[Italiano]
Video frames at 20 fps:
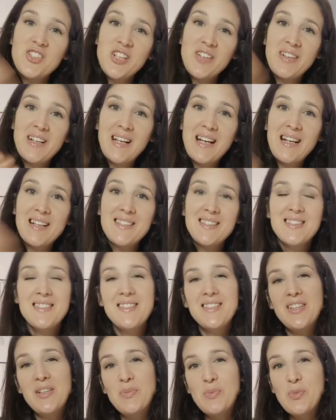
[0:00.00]
Ciao
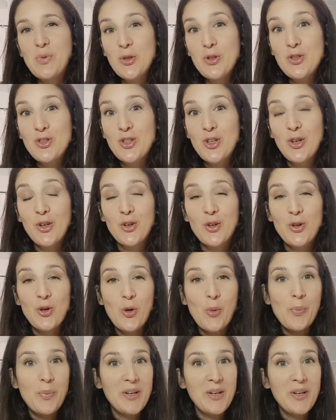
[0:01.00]
ragazzi, buongiorno,